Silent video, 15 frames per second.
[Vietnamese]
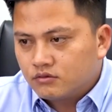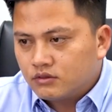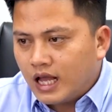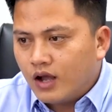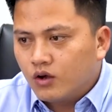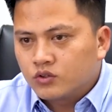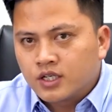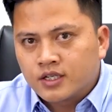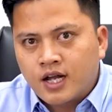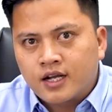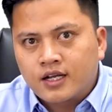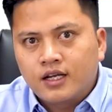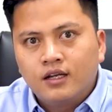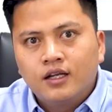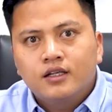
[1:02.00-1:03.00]
tạo ra
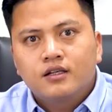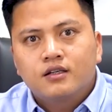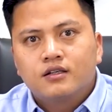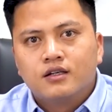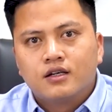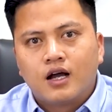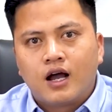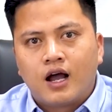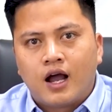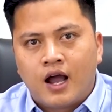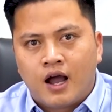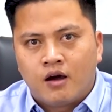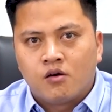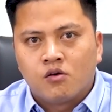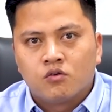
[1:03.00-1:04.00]
các cái link
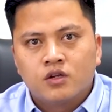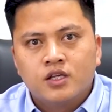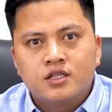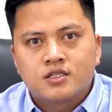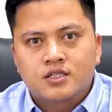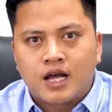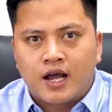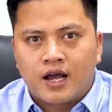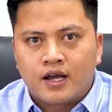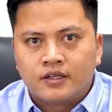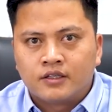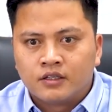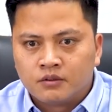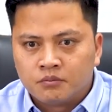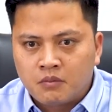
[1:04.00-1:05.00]
ảo, link
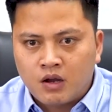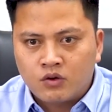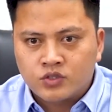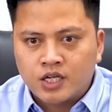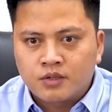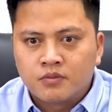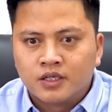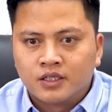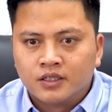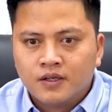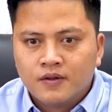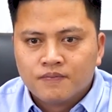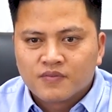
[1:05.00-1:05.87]
giả để mạo danh mình.